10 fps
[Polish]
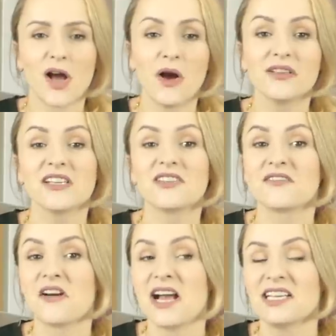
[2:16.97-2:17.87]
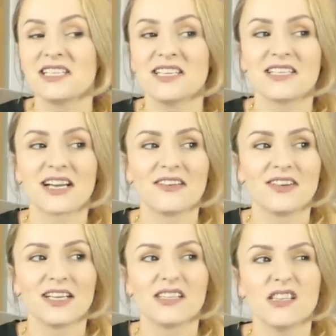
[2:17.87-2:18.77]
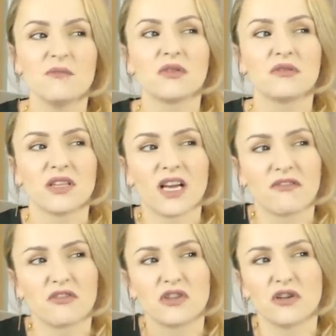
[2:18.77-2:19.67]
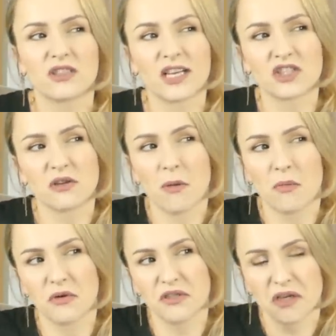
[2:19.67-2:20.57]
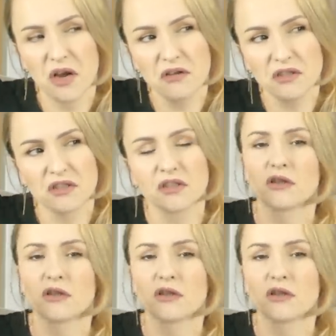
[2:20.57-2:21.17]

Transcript: Chociaż właśnie ciekawa jestem, bo tu jednak w grządkach trzeba było się gonić,